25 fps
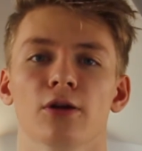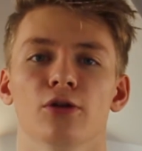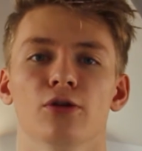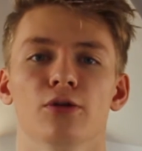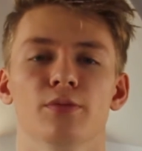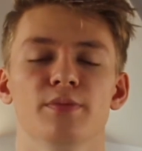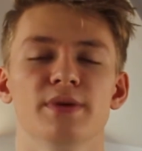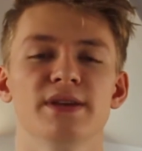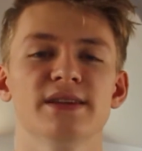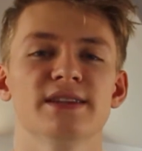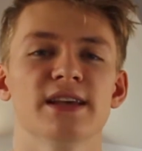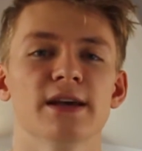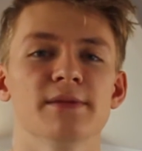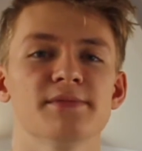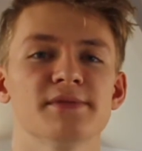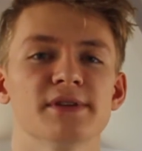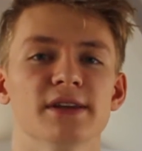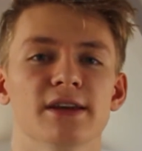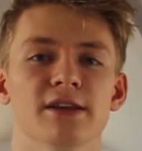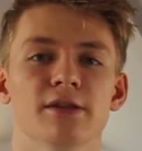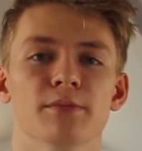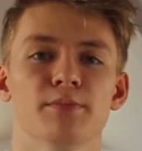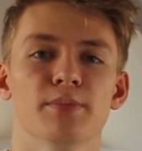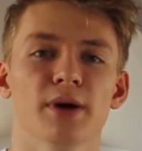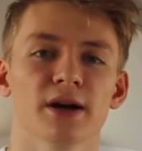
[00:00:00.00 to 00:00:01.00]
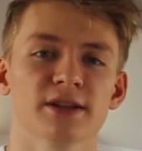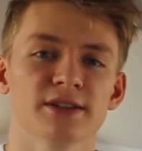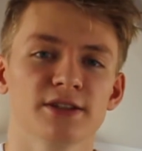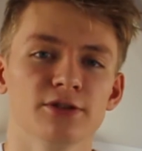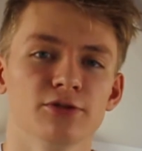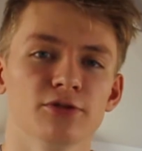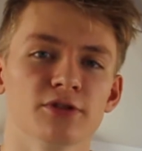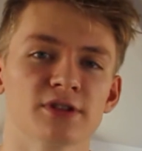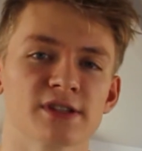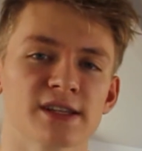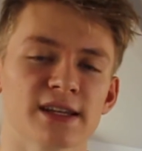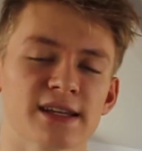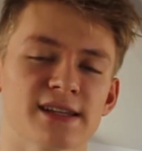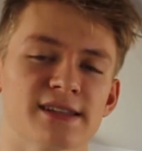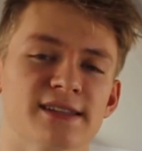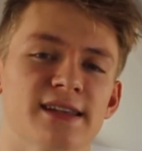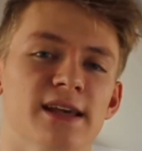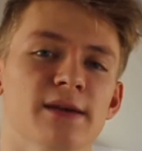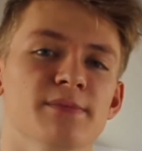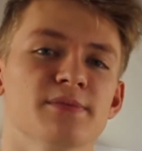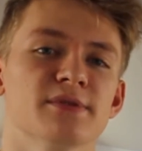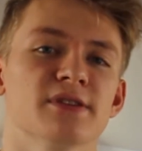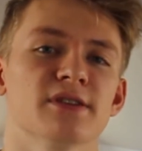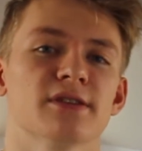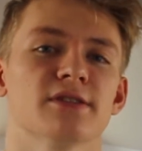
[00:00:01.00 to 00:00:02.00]
le biceps et une partie du
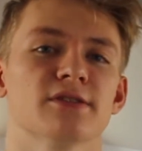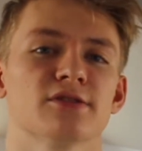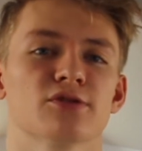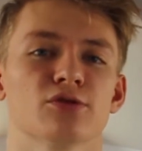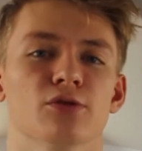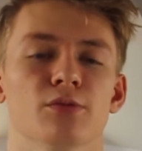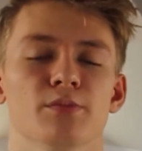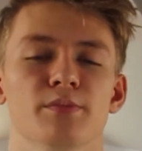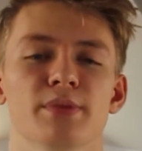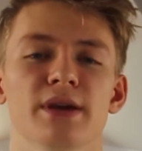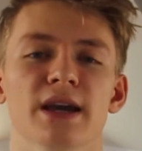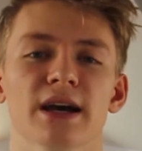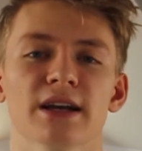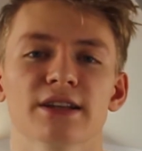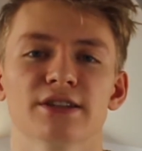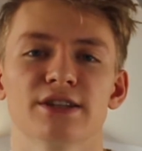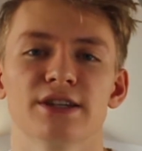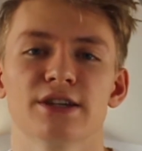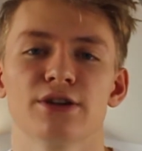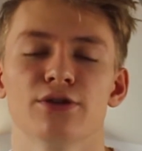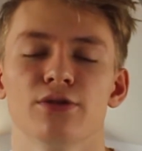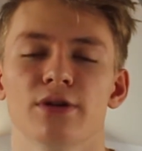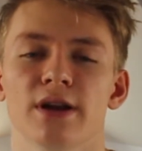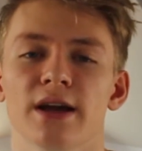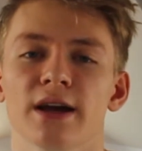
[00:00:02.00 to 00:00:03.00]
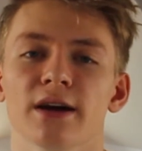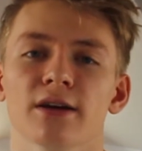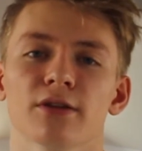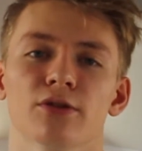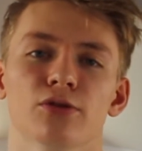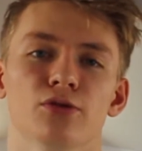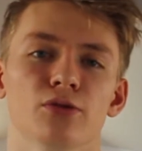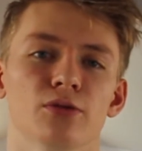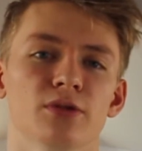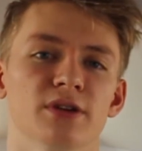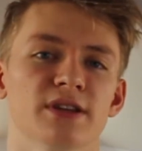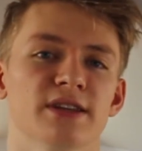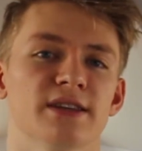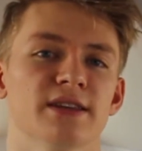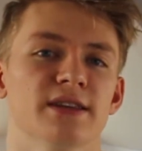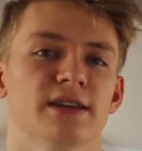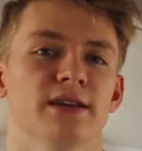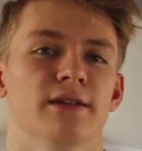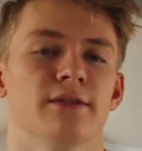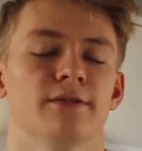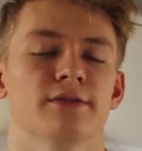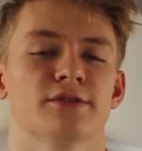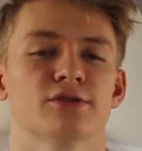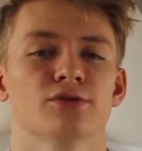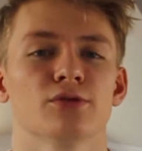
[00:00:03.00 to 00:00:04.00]
triceps sont bi-articulaires donc
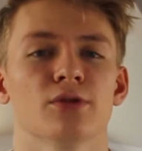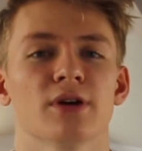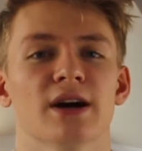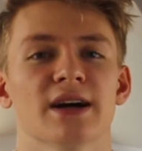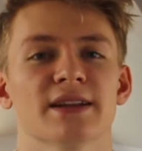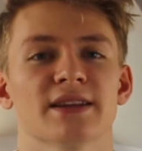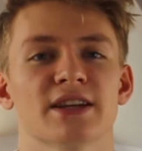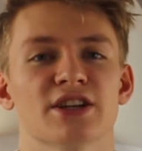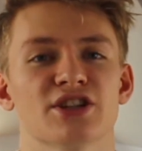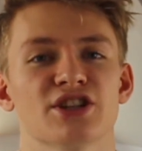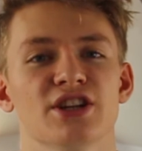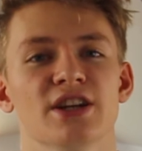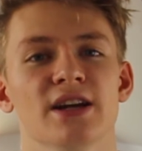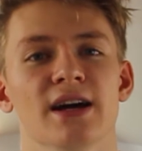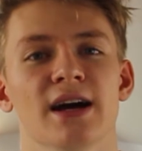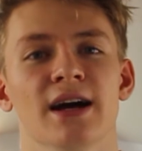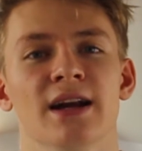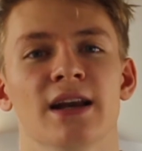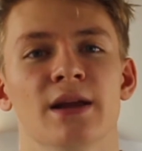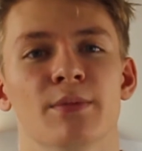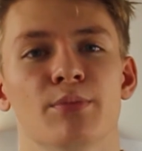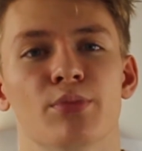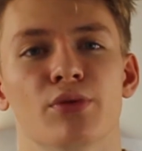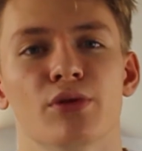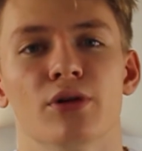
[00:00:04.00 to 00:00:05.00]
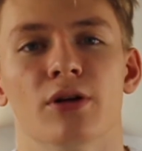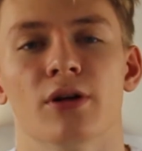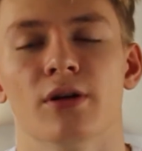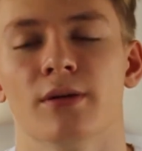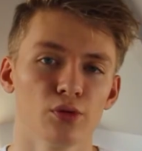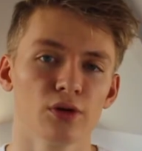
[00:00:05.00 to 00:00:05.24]
ils sont rattachés à l'épaule.